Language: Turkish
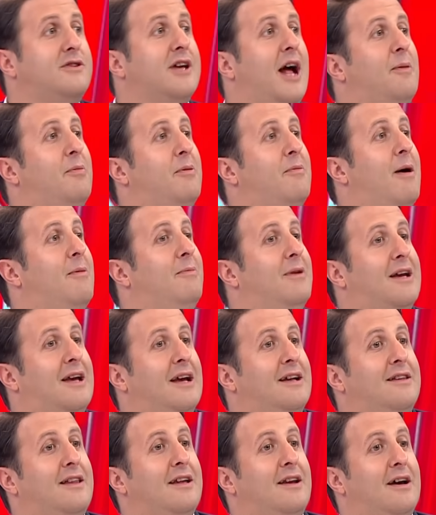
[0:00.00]
güzel bir
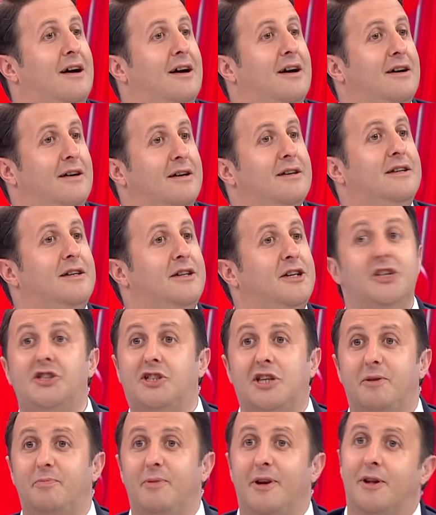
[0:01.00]
memleket. Evet ya. çok güzel.
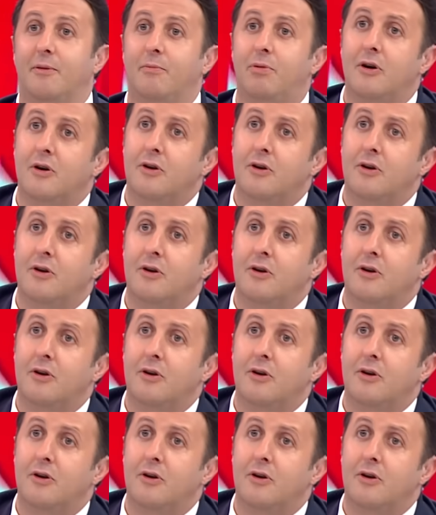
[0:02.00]
Hiç gitmedim.